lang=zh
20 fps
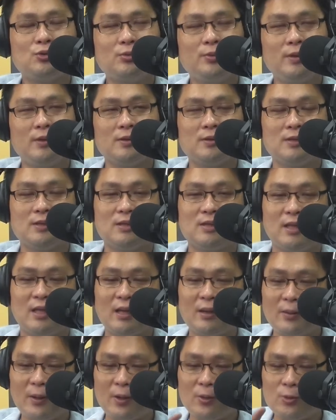就是这
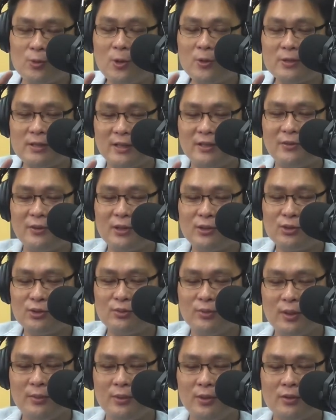啊。有过这个啊趣
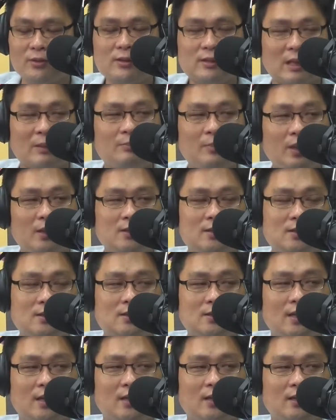味，比如讲三明治
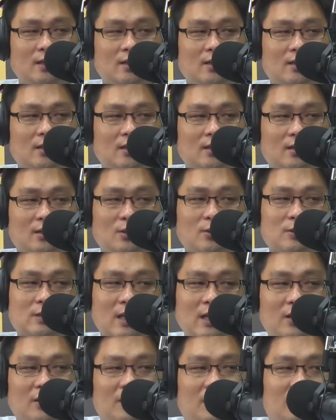咧，嗯，古早
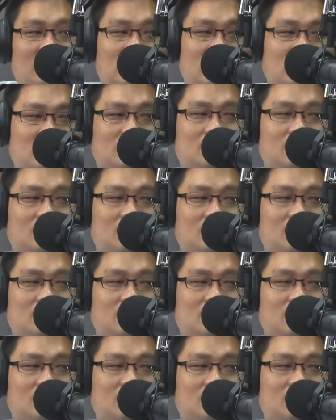人啊讲，